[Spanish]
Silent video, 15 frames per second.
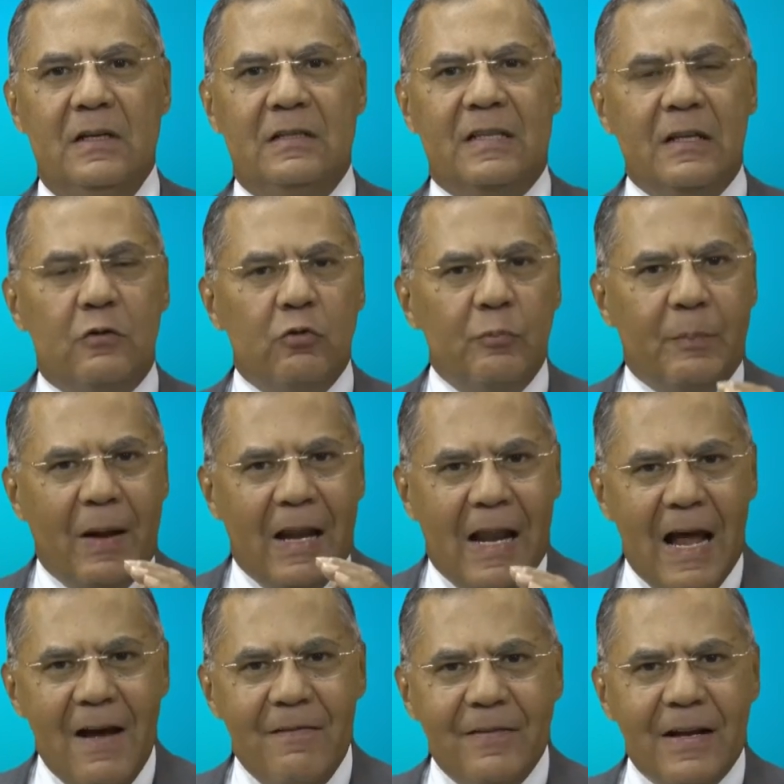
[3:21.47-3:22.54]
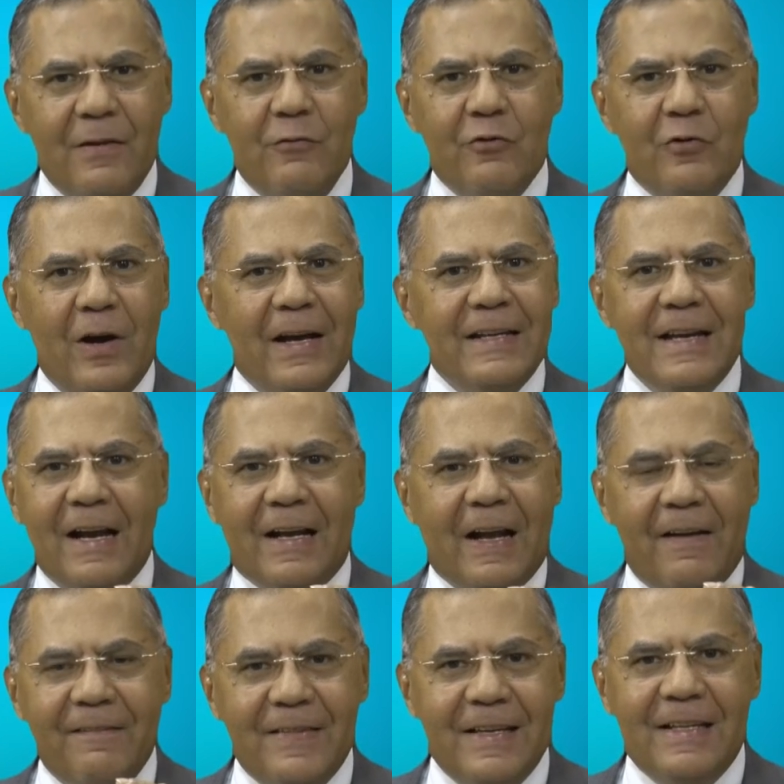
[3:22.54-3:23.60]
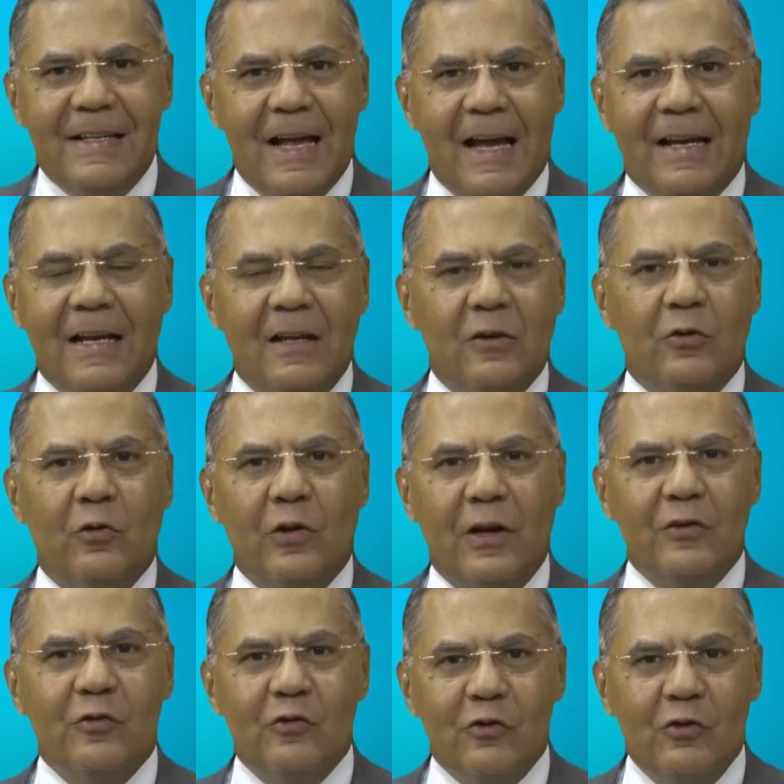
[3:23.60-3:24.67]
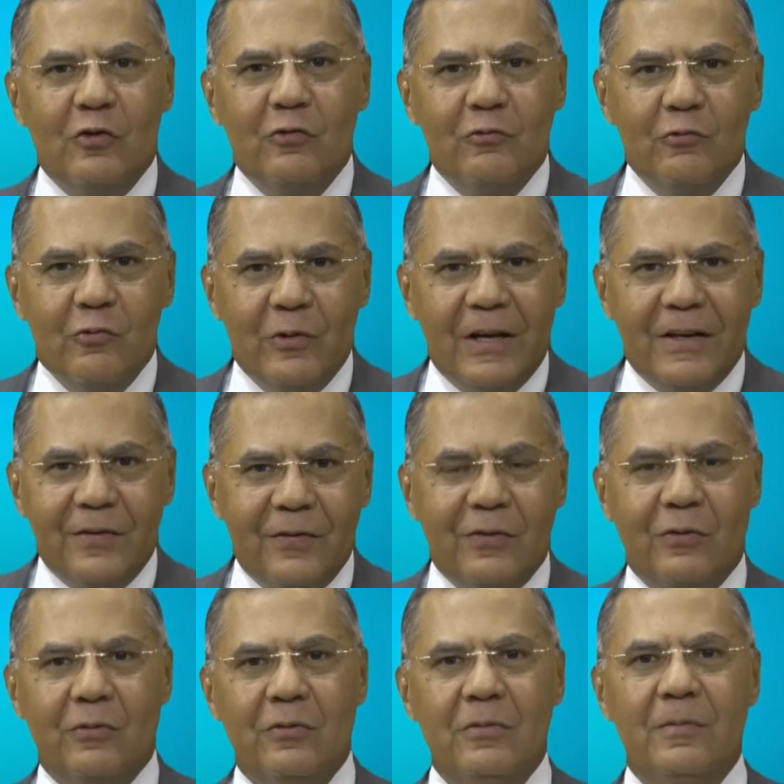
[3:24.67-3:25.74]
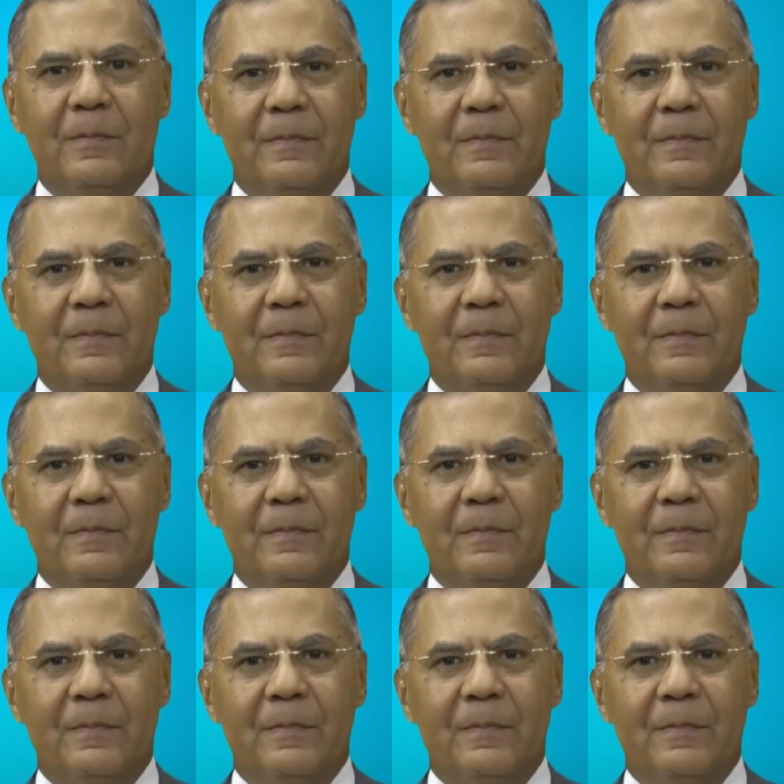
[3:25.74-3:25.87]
Si su palabra no haya cabida en el corazón nuestro,